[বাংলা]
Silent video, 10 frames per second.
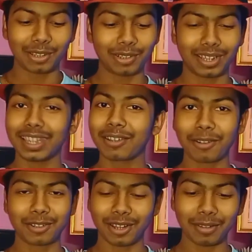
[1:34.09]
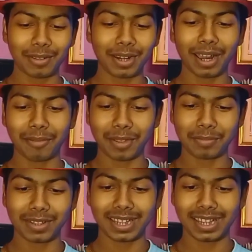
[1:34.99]
তো কি কৌশল এবার আমি
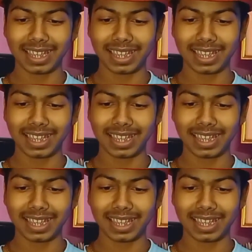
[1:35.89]
আপনাদের